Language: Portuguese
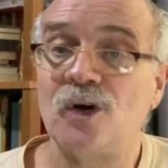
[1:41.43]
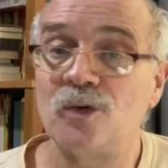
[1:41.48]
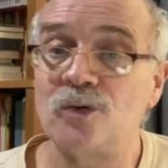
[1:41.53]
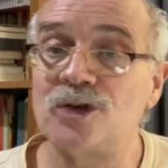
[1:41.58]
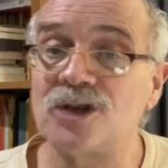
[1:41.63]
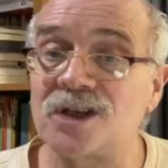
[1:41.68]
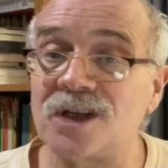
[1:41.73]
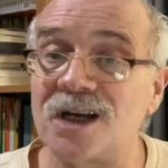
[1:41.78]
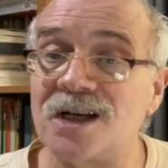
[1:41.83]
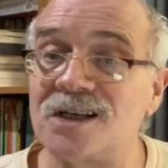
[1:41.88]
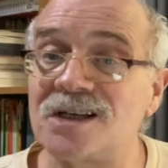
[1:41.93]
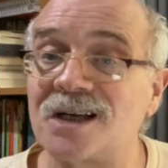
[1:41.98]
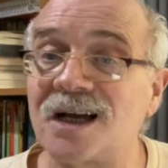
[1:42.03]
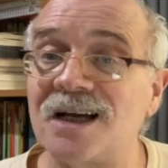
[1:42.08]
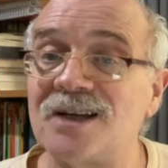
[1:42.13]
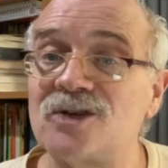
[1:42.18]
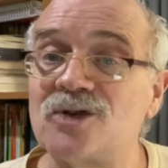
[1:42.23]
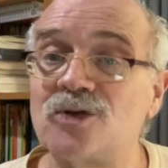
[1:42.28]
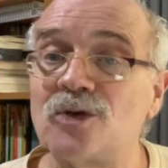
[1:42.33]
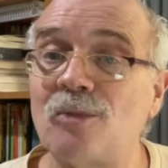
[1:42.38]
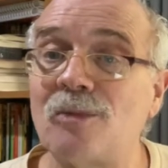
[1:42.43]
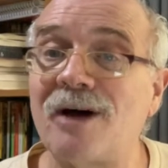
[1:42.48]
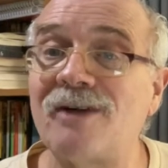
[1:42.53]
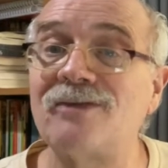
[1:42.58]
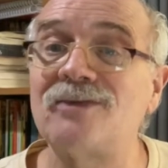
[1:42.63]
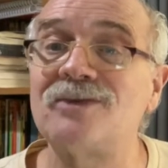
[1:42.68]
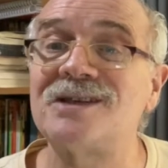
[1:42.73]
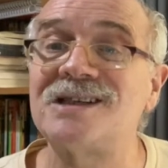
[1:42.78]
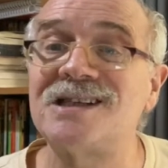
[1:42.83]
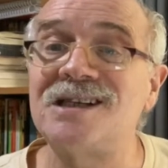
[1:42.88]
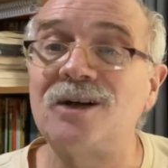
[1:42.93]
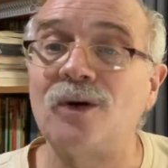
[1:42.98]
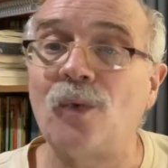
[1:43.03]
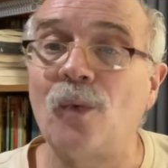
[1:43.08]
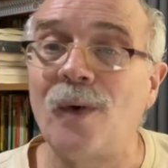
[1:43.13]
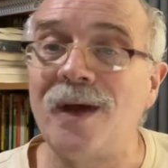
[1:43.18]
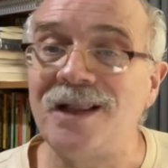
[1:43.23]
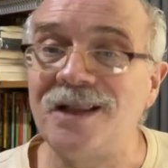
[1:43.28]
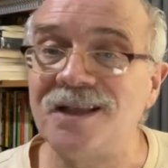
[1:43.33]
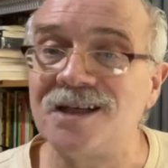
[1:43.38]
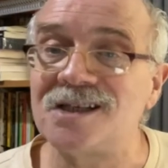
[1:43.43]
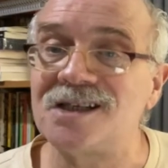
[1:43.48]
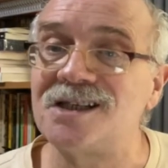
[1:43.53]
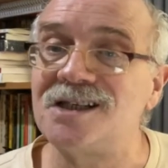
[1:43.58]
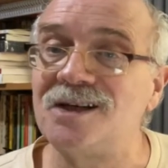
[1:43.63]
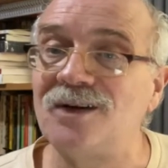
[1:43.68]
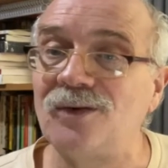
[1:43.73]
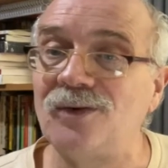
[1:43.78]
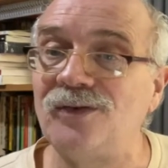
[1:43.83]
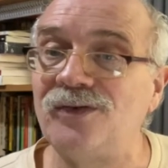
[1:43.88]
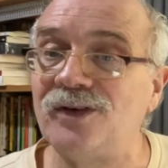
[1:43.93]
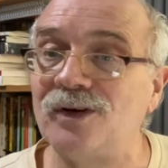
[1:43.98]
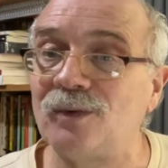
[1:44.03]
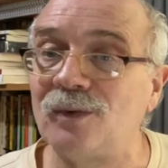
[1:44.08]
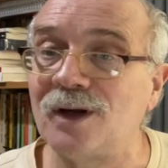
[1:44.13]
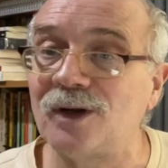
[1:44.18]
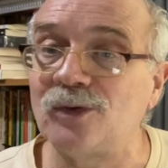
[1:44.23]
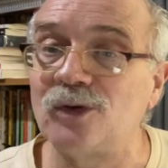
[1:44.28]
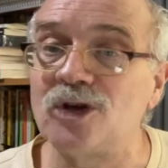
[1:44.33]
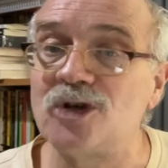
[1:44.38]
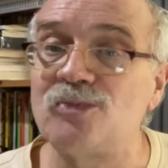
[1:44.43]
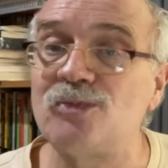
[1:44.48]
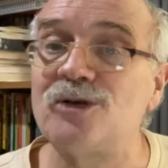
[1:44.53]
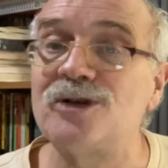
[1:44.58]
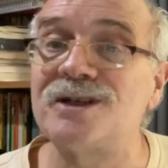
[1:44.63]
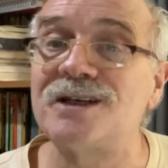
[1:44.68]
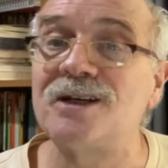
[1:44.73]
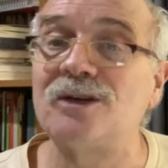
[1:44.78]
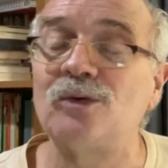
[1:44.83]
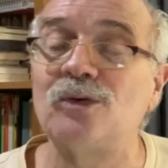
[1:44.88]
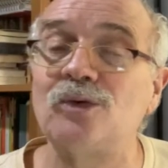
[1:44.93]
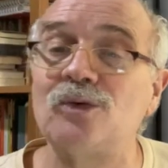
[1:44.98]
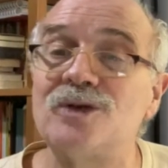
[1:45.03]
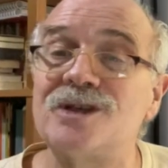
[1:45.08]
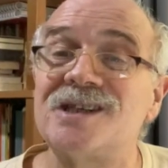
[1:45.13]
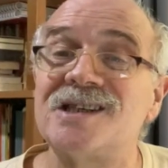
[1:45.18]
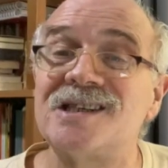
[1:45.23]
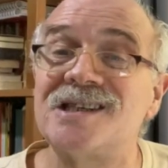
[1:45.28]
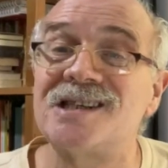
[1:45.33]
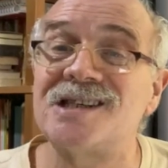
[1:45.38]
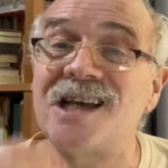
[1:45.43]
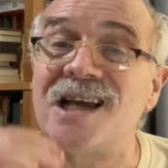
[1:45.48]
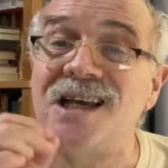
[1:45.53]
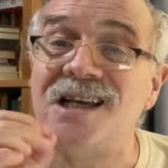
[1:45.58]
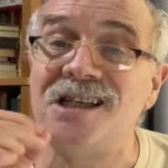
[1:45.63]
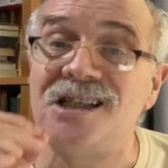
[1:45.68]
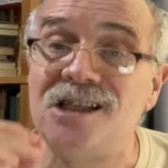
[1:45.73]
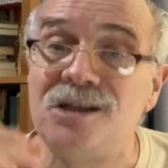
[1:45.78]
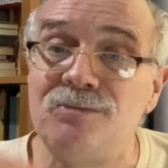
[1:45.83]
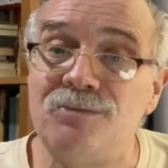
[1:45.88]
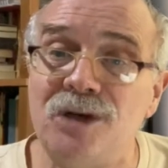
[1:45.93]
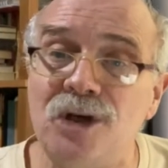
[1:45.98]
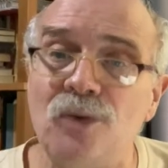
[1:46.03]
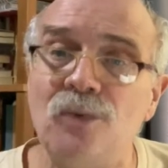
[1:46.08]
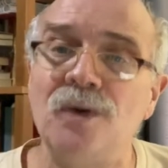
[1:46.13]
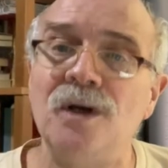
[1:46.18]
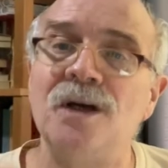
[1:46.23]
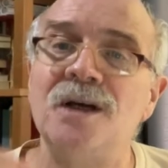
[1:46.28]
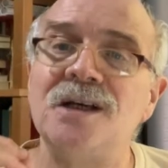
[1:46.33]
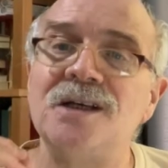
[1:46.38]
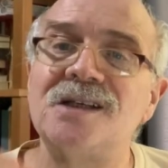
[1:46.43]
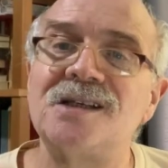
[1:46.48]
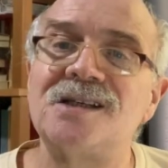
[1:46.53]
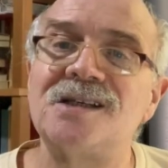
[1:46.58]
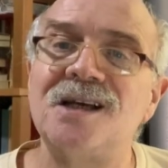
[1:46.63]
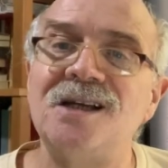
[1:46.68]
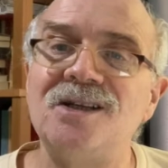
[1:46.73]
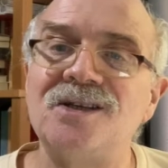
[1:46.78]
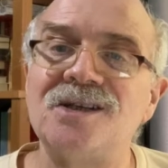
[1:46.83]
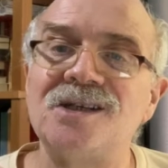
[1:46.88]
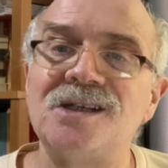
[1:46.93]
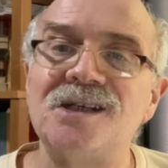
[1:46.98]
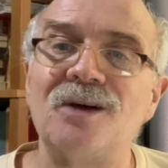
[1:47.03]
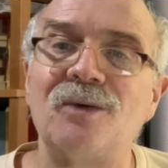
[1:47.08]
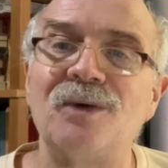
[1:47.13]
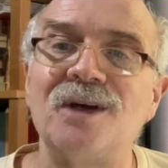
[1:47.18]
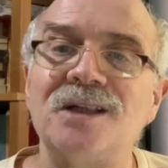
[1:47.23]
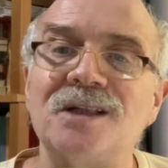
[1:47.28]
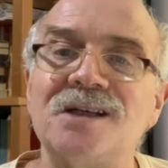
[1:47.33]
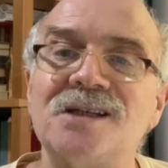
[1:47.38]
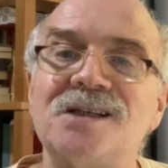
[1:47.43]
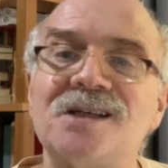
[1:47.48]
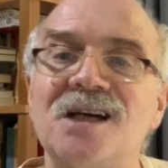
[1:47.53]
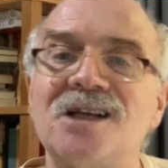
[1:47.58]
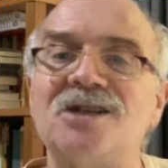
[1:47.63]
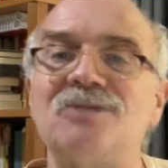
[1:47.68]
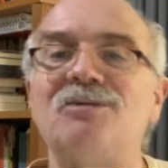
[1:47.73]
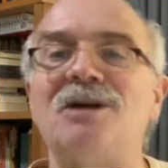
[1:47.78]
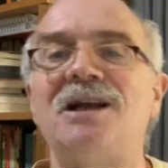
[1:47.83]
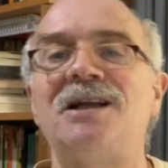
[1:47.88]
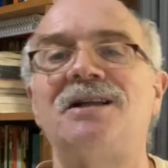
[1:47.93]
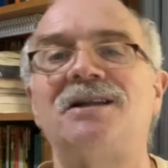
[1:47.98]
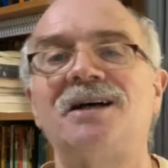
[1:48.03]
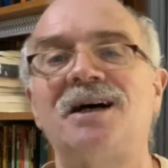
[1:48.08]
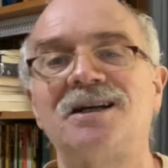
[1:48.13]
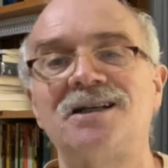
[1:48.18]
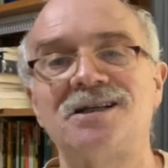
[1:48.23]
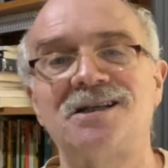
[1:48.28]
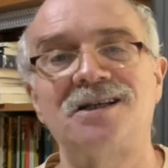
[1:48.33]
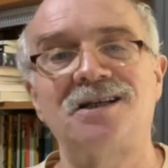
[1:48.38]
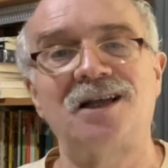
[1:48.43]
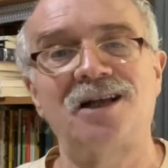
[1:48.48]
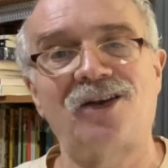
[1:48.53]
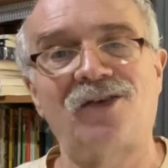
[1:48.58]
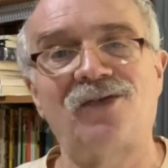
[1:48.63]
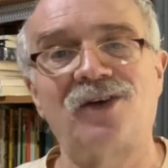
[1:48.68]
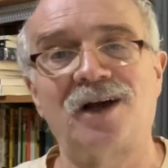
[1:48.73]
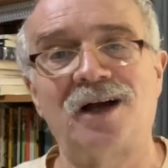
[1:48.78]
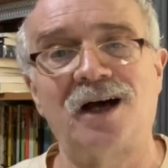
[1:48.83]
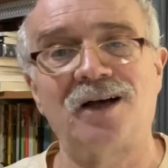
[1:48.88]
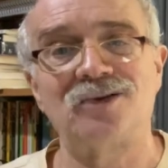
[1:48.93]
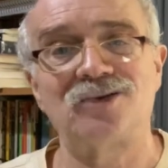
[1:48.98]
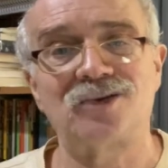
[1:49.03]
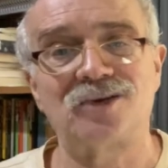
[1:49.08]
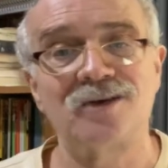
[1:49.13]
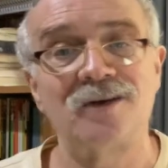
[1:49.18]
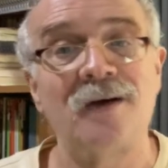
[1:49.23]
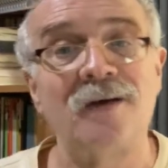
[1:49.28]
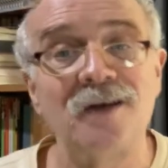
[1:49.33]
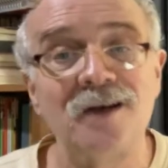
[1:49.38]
Os três casos somavam 55,2% dos 6.157 militares identificados.